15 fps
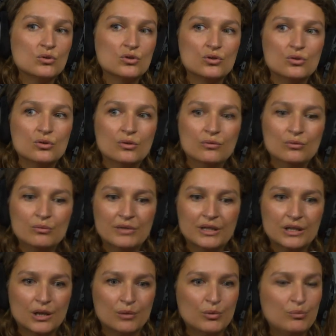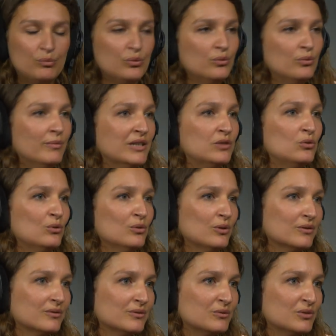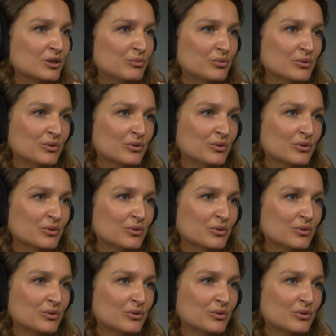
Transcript: où je suis devenue peut-être un peu plus mature, hein, où j'ai pu